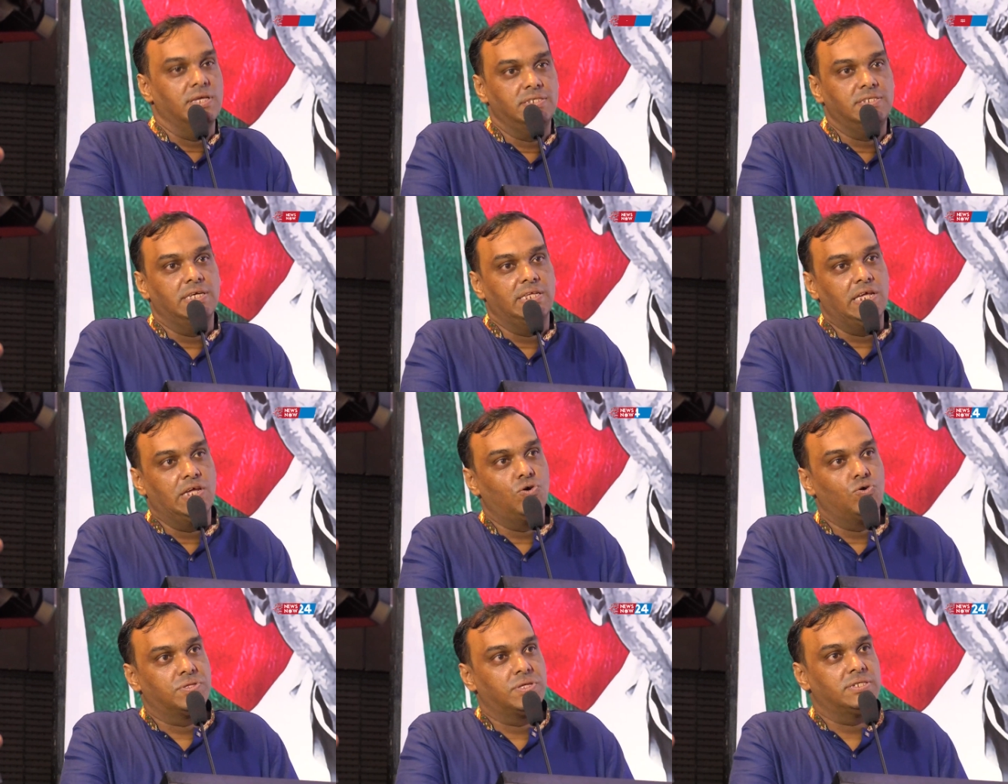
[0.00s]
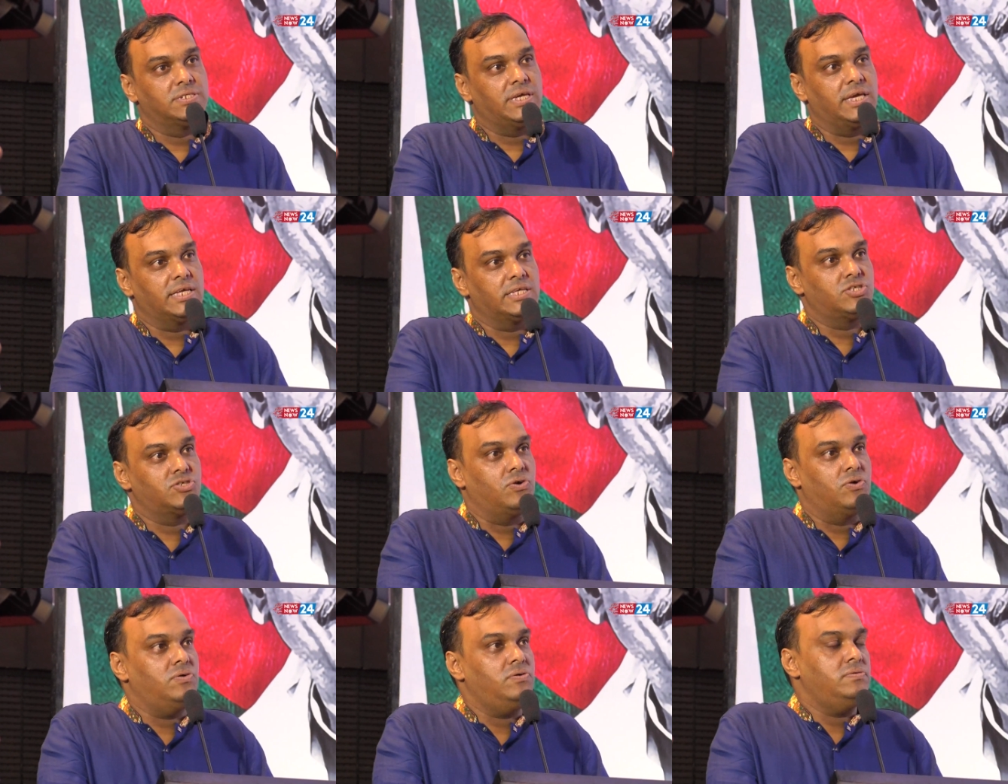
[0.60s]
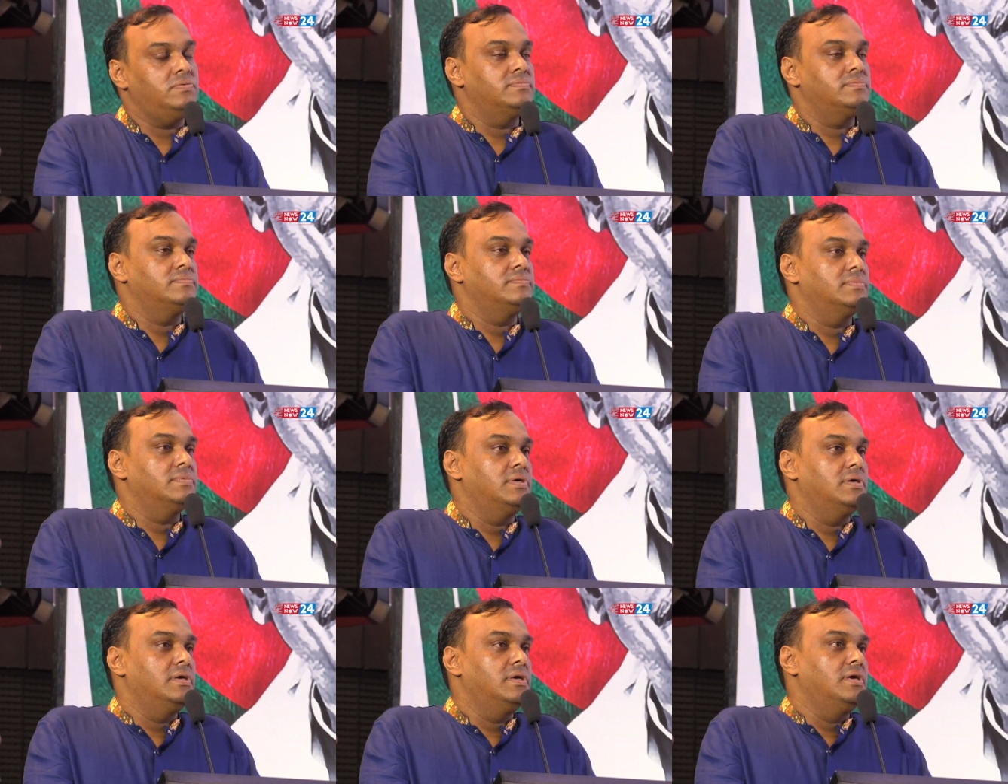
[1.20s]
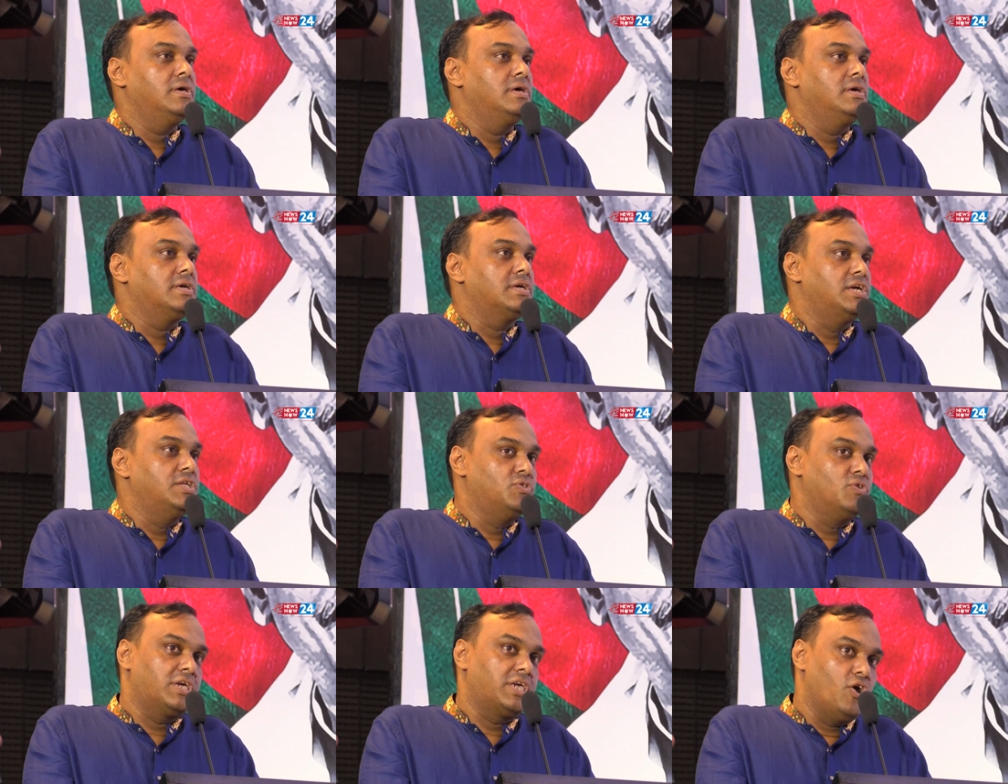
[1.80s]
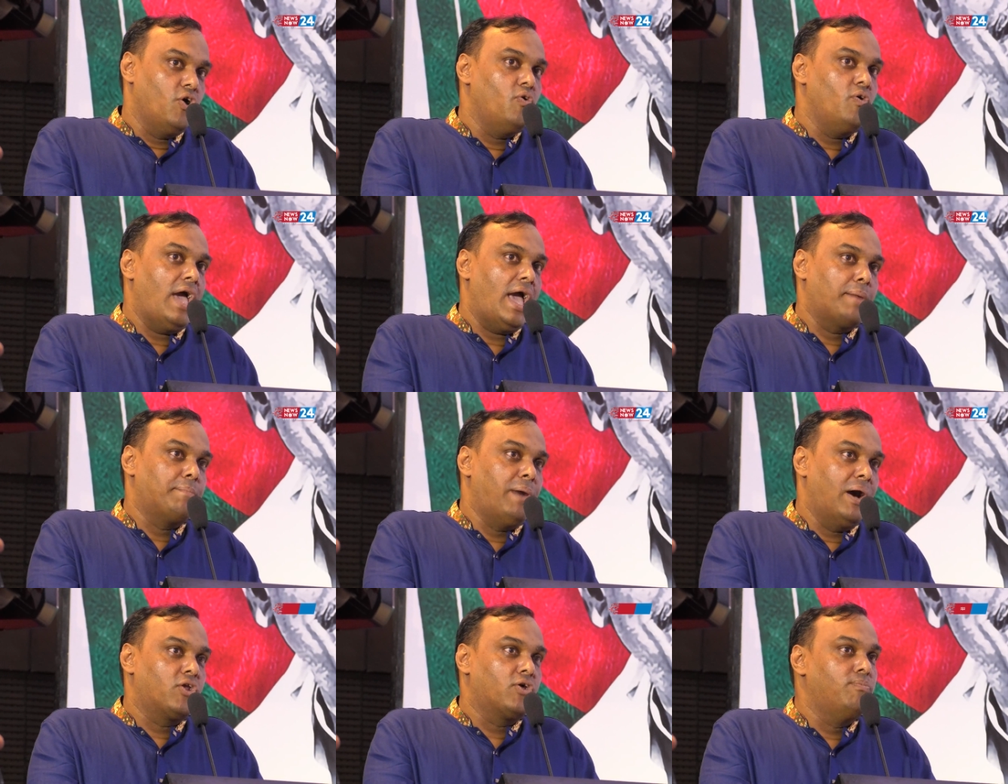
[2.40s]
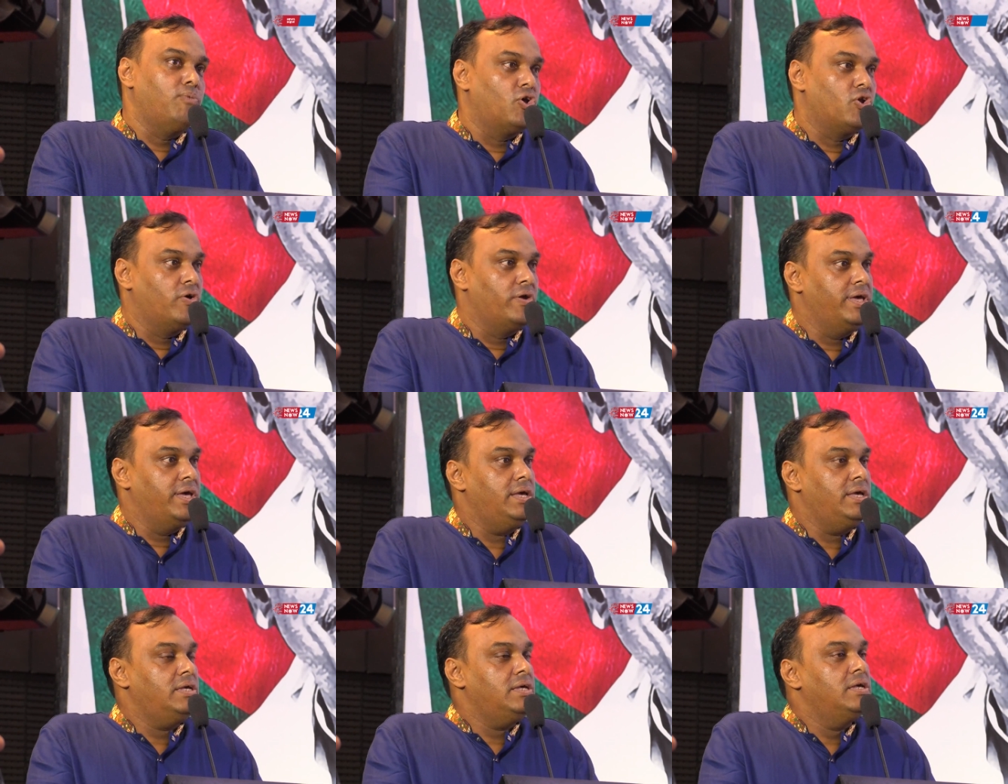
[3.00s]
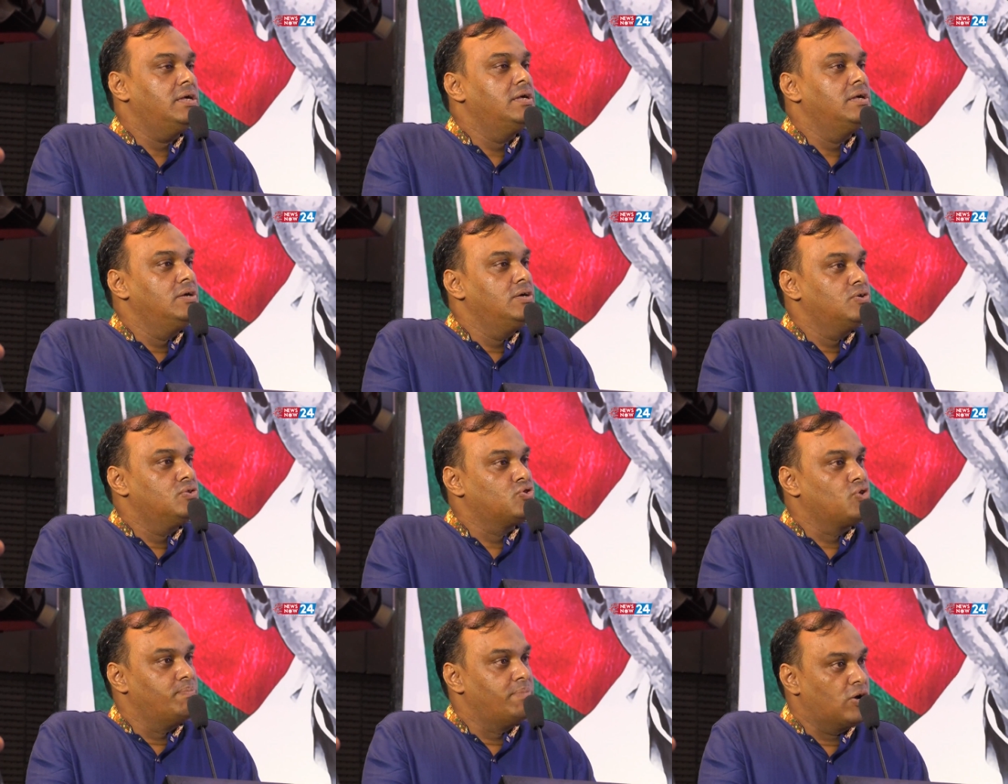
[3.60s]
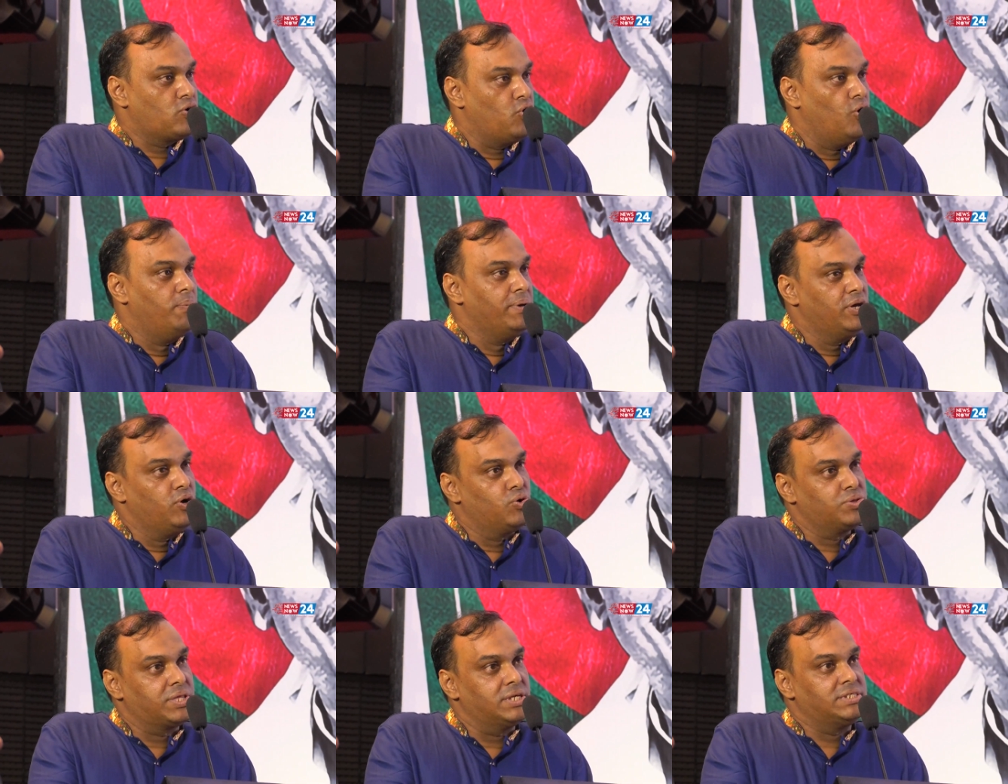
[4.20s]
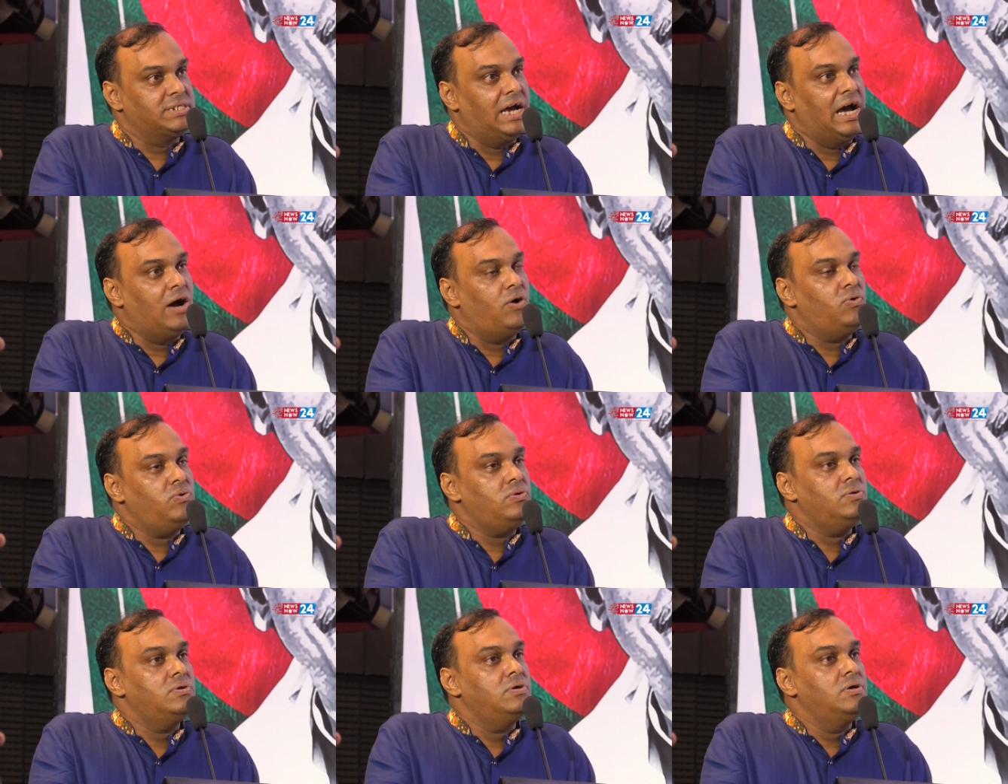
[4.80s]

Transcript: ইঞ্জিনিয়ার হতে চেয়েছো কিন্তু কেউ একবারও বলনি তোমরা কবি হতে চাও